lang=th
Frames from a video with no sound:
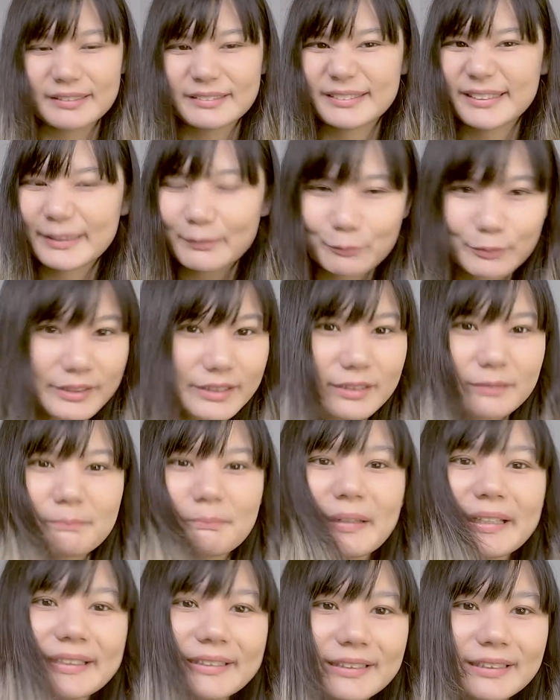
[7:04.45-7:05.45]
เนเวอร์
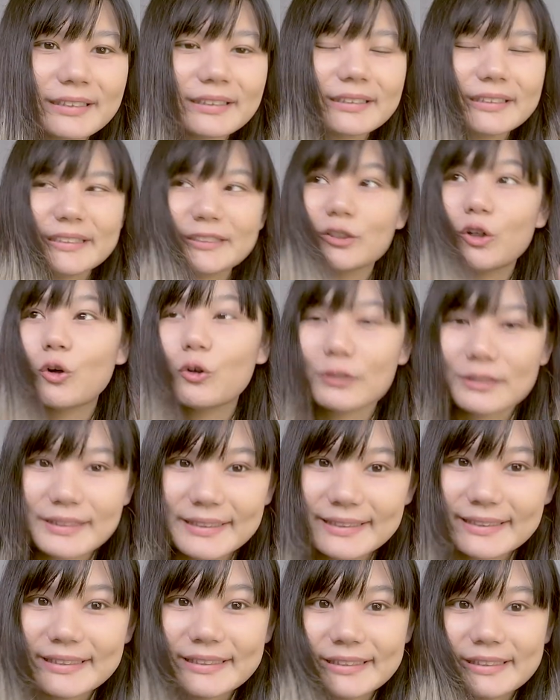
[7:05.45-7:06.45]
ไม่เคย โอน
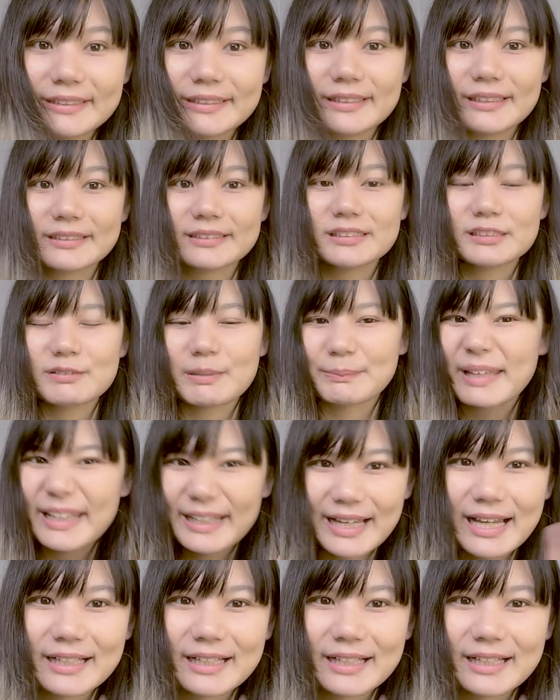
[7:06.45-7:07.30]
ลี่ อย่างเงี้ยคือแบบแค่